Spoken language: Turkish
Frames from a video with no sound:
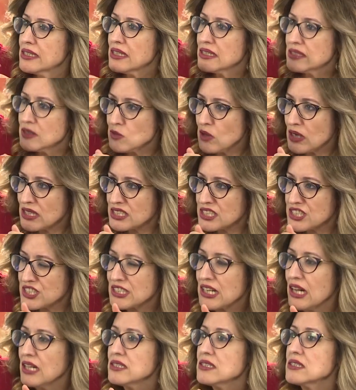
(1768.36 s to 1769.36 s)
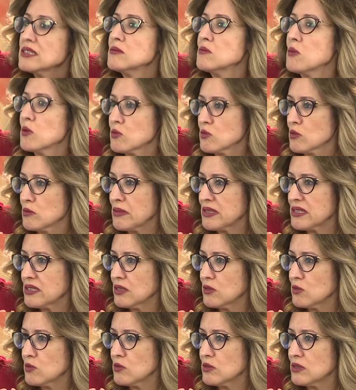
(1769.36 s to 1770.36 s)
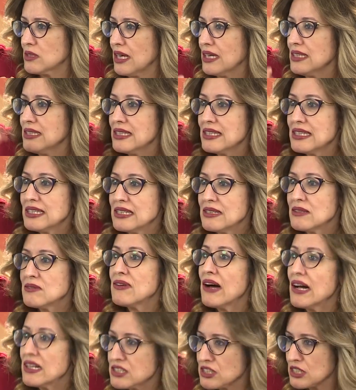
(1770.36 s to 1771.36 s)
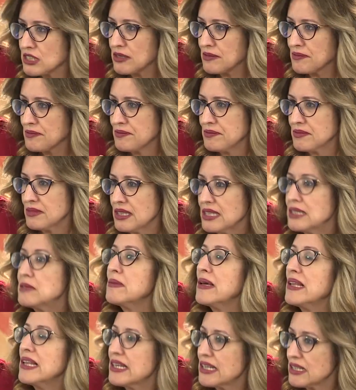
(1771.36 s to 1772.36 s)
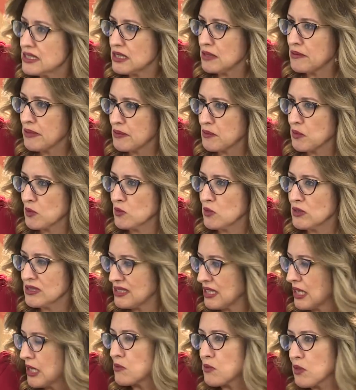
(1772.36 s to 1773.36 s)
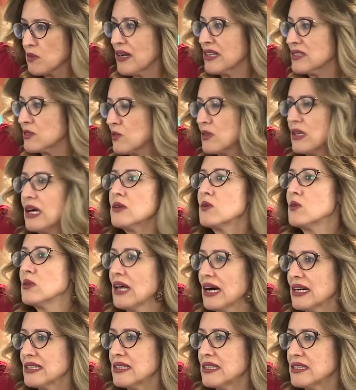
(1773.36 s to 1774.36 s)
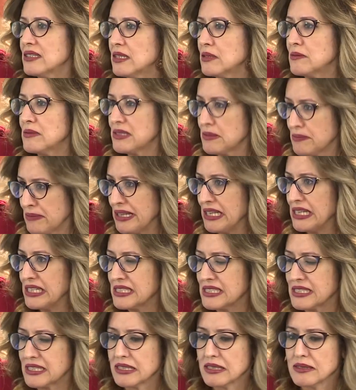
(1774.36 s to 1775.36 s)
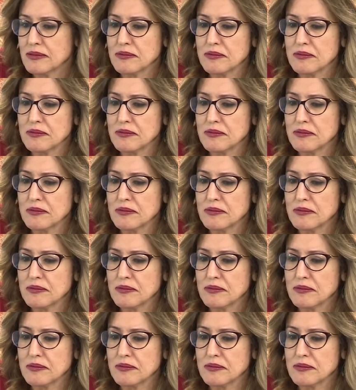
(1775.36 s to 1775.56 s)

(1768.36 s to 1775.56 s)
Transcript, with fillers: Kanın akışkanlığının bozulması yüzünden felç, inmelere sebep oluyor. Serebrovasküler olay dediğimiz bilirsin.